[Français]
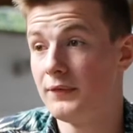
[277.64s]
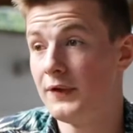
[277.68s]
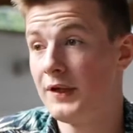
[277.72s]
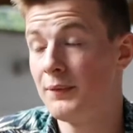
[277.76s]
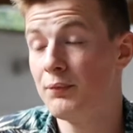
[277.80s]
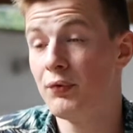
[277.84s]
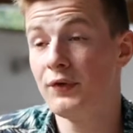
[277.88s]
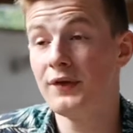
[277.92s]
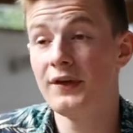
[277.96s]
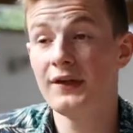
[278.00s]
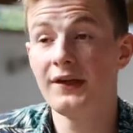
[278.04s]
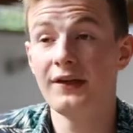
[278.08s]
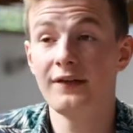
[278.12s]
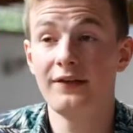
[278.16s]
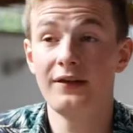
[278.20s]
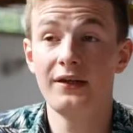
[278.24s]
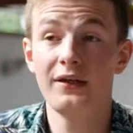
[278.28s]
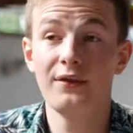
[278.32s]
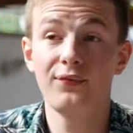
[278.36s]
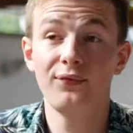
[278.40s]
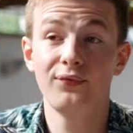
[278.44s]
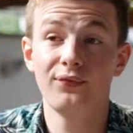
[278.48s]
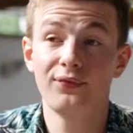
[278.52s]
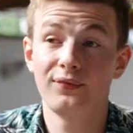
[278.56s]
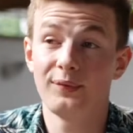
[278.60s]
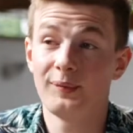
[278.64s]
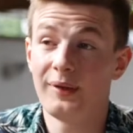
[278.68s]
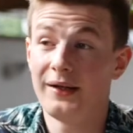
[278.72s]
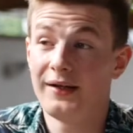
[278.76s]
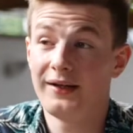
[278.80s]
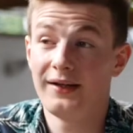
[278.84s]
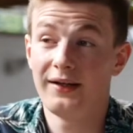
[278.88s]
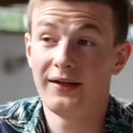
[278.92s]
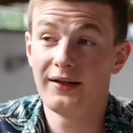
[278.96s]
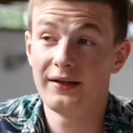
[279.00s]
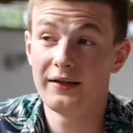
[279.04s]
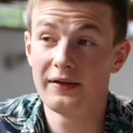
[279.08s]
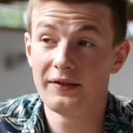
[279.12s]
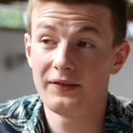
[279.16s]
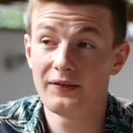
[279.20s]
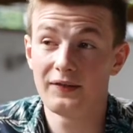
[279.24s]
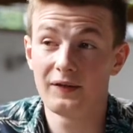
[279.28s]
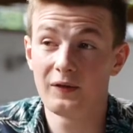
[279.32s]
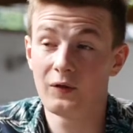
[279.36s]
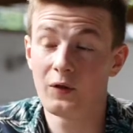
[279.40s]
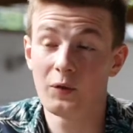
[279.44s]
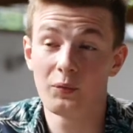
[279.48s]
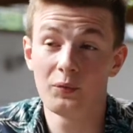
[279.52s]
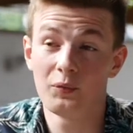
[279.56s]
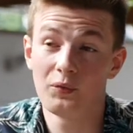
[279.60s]
Les points négatifs, bah,
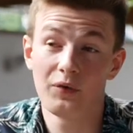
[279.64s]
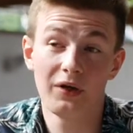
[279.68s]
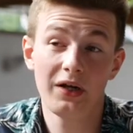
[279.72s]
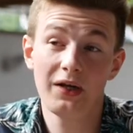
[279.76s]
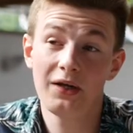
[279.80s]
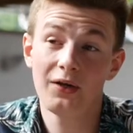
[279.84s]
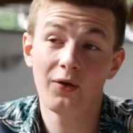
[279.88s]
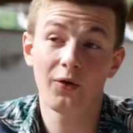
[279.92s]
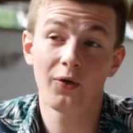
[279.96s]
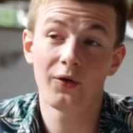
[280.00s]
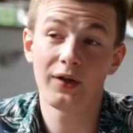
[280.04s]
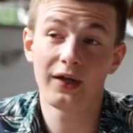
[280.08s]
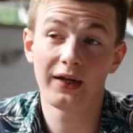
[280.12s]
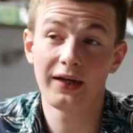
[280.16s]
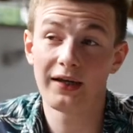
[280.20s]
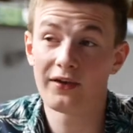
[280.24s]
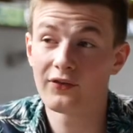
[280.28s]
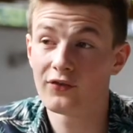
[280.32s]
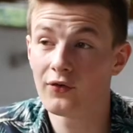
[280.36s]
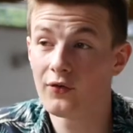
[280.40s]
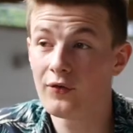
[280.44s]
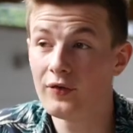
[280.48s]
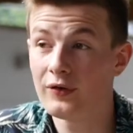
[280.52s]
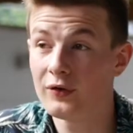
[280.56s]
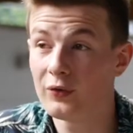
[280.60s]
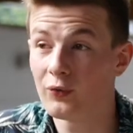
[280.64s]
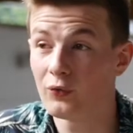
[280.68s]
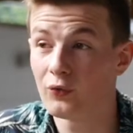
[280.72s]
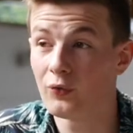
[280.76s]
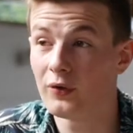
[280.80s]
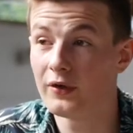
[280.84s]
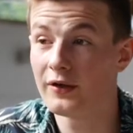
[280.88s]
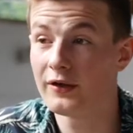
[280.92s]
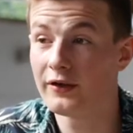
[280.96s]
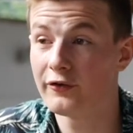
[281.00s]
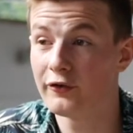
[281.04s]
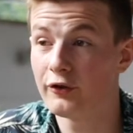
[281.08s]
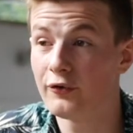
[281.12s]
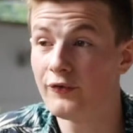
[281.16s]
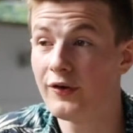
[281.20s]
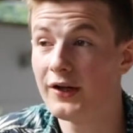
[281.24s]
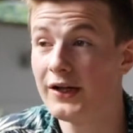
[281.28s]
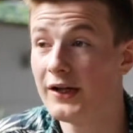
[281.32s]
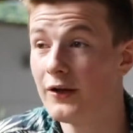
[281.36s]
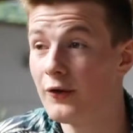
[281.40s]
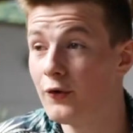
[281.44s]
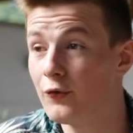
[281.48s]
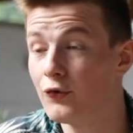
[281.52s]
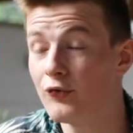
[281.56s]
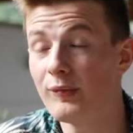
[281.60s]
c'est comme voilà, quand on a 15 ans et qu'on doit se lever à
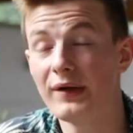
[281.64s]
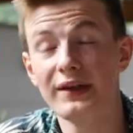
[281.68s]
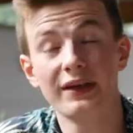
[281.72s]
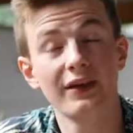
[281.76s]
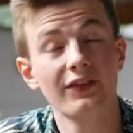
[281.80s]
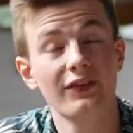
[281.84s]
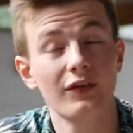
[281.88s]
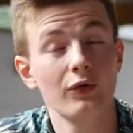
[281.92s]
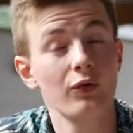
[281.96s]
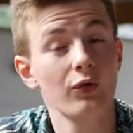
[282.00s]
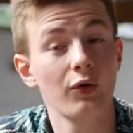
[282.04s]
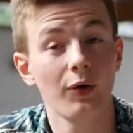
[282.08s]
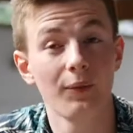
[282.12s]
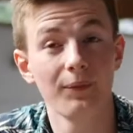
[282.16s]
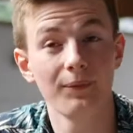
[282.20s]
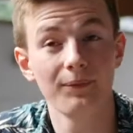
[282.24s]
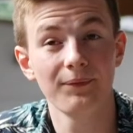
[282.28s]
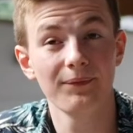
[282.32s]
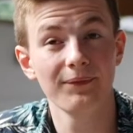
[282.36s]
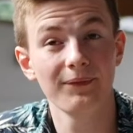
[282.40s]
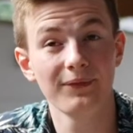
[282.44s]
4h du matin, c'est dur.